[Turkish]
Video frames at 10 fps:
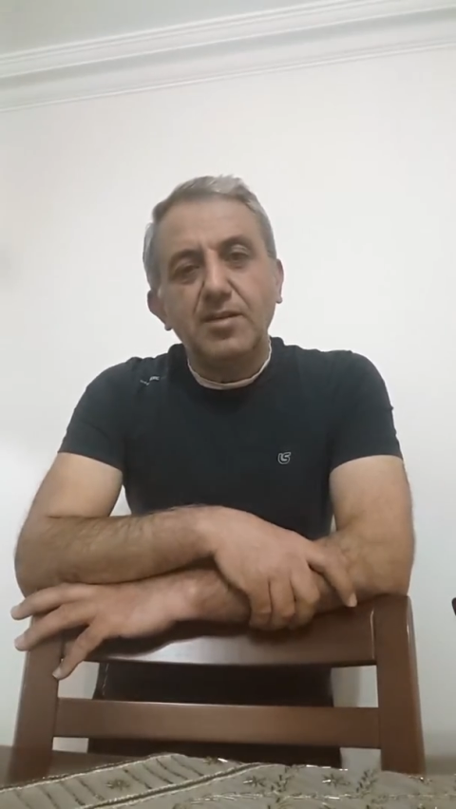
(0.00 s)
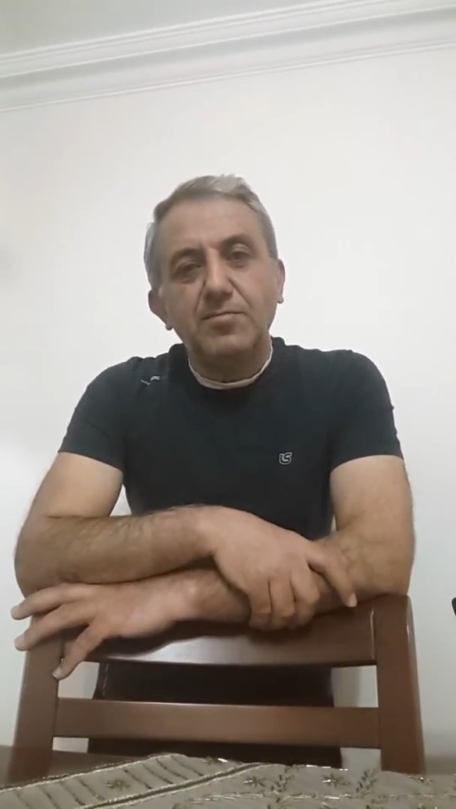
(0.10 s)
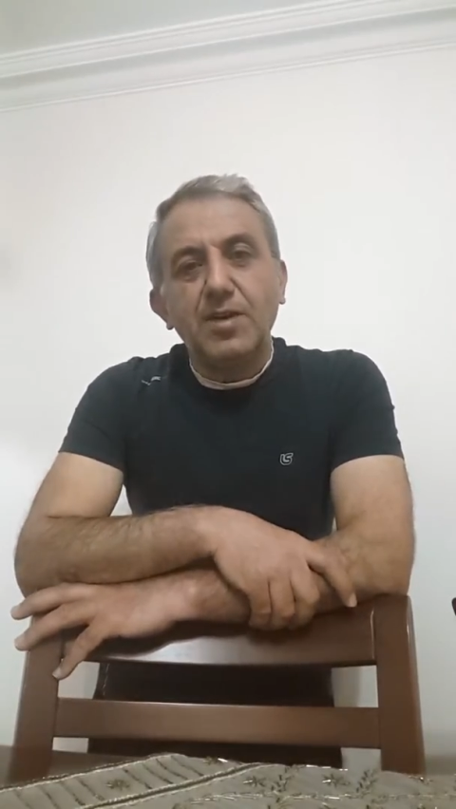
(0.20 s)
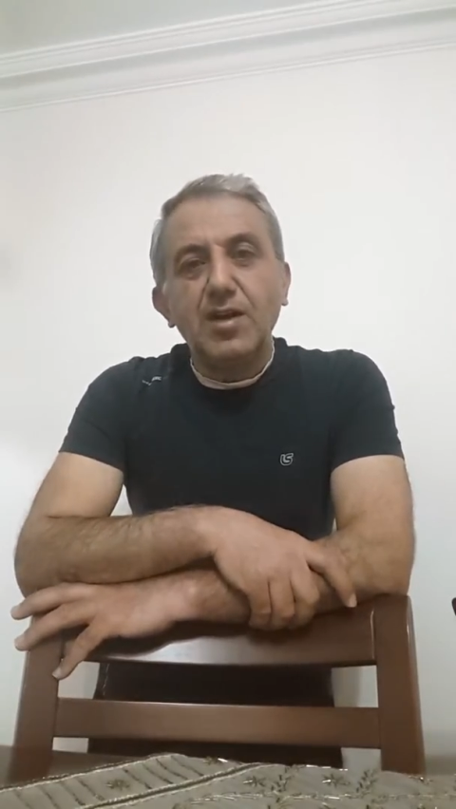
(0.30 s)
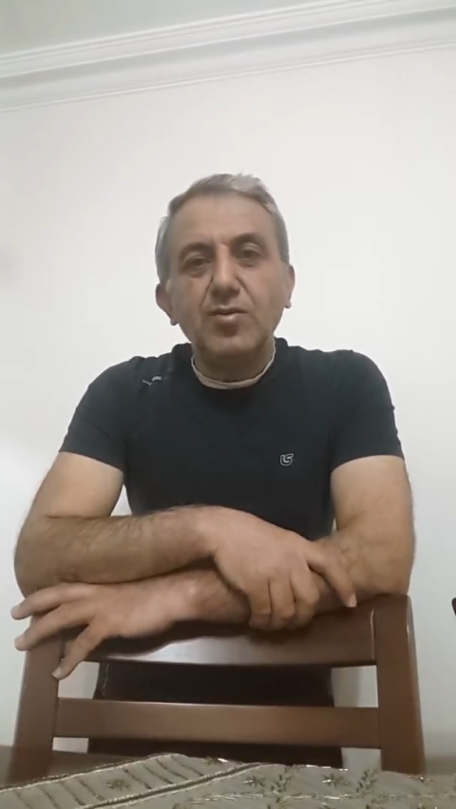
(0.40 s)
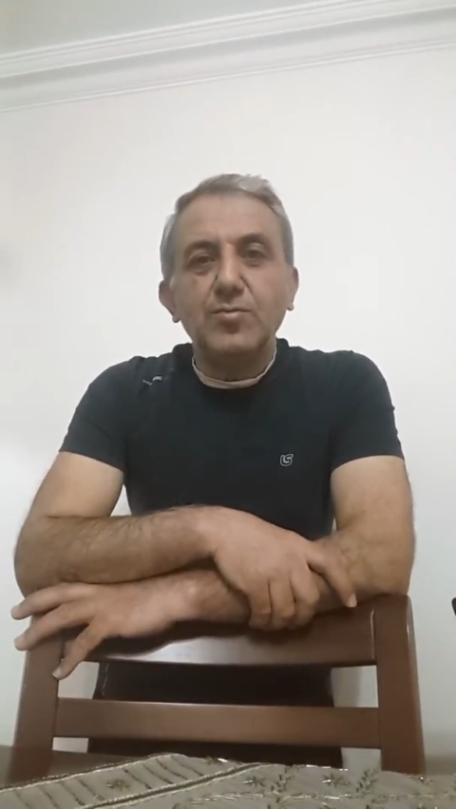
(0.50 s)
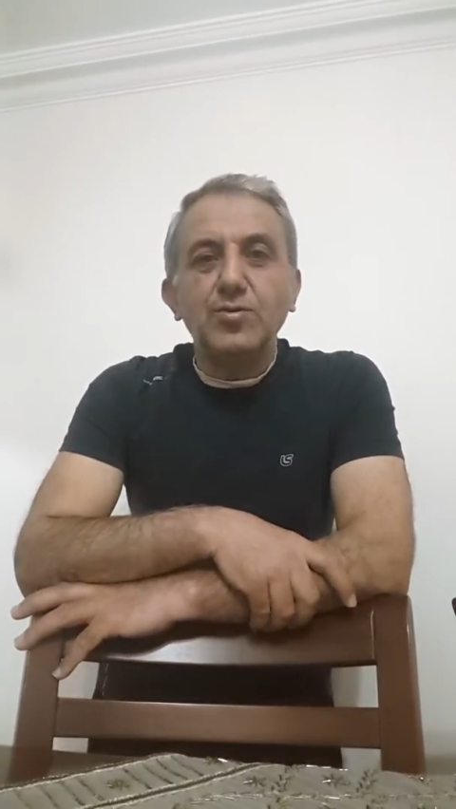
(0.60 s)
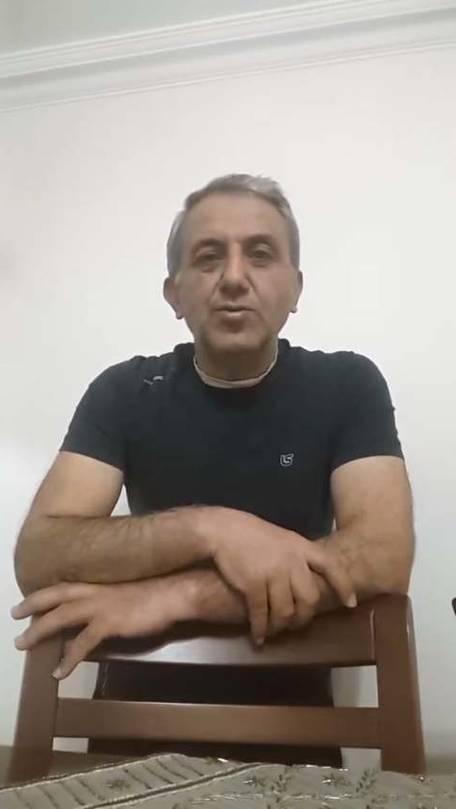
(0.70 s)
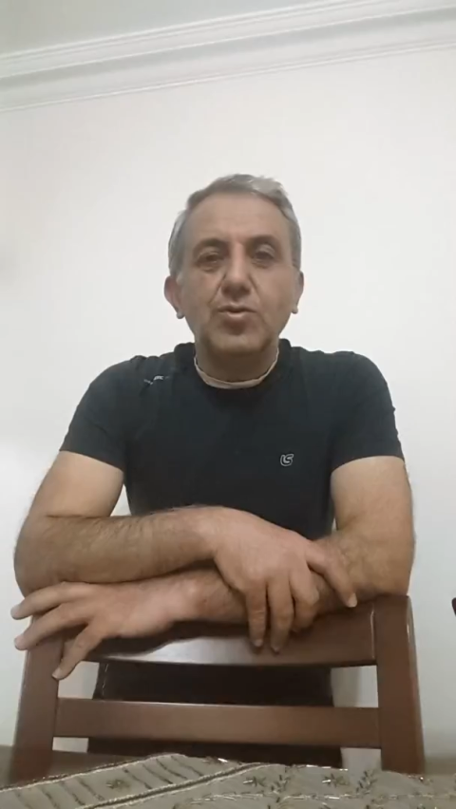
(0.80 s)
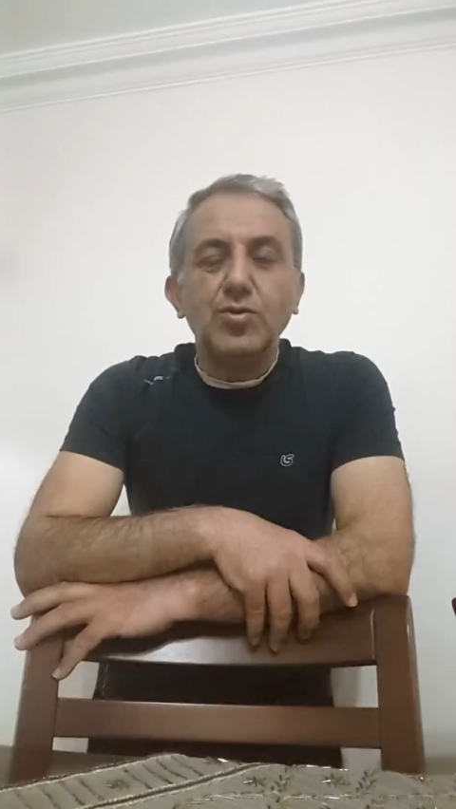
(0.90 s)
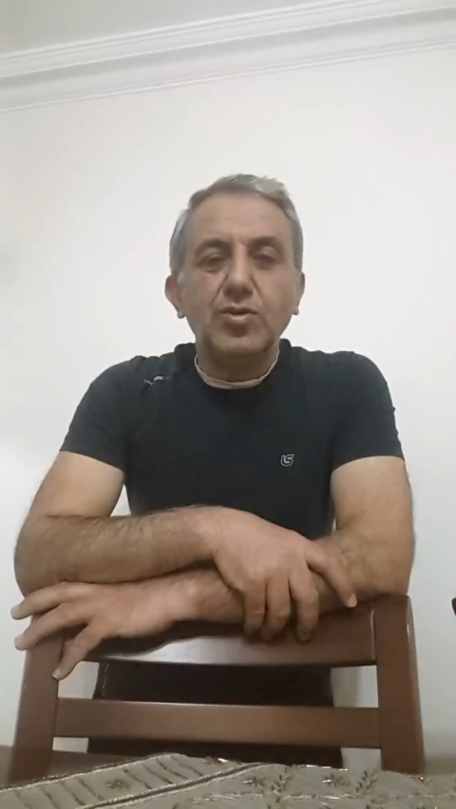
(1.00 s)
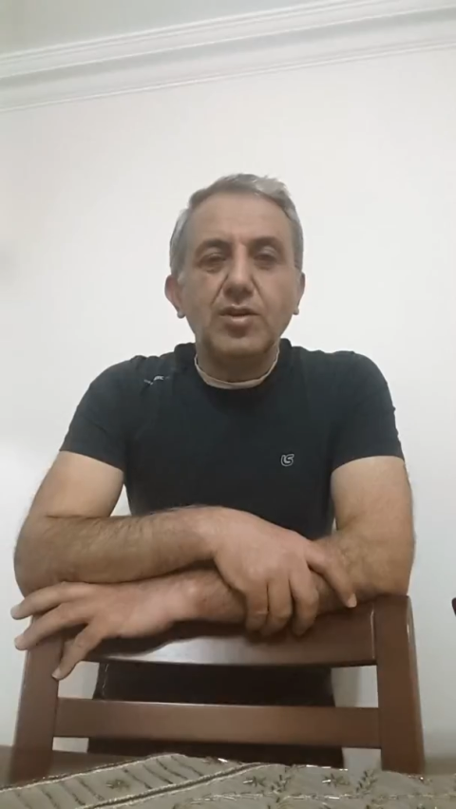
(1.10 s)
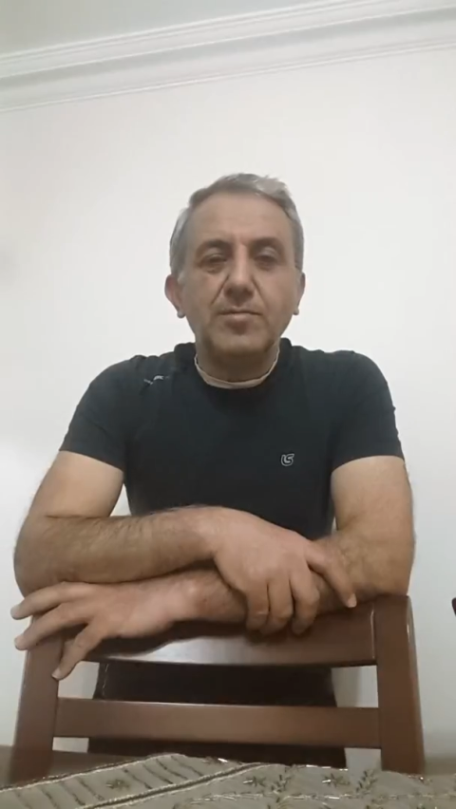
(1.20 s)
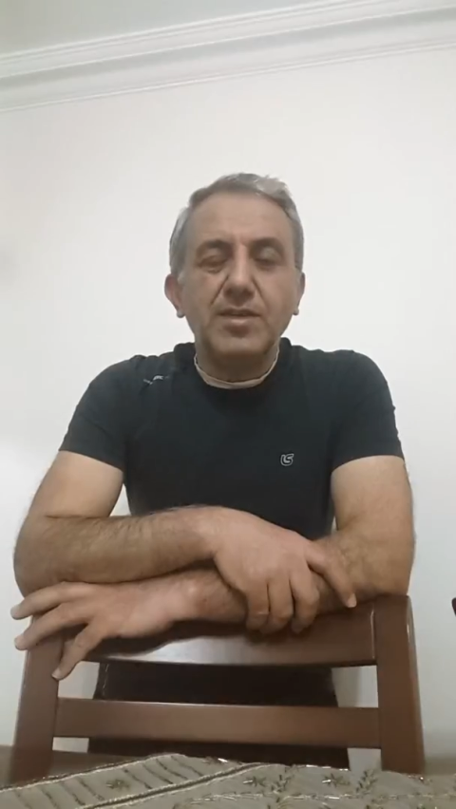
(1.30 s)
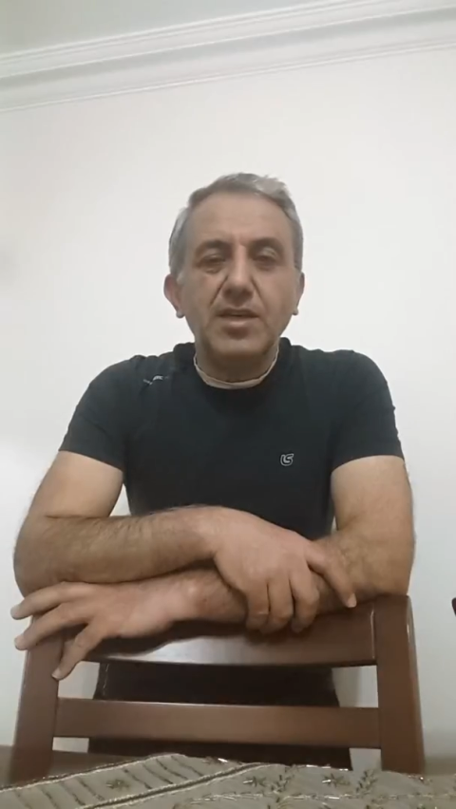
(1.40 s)
Malumunuz o
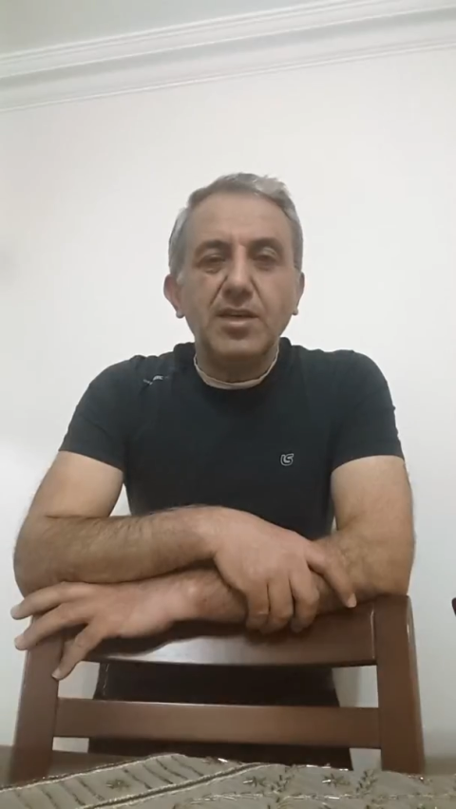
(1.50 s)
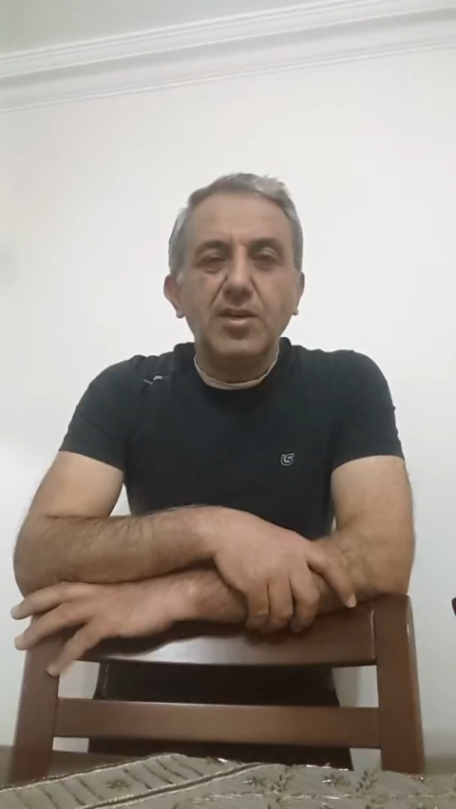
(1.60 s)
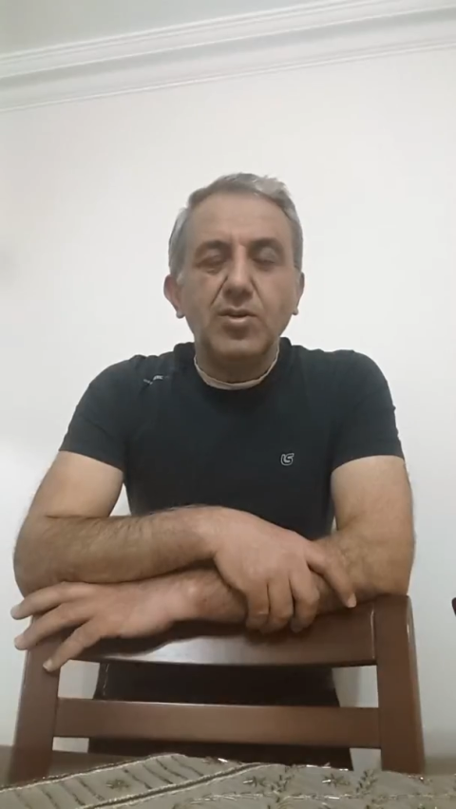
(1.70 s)
dönemde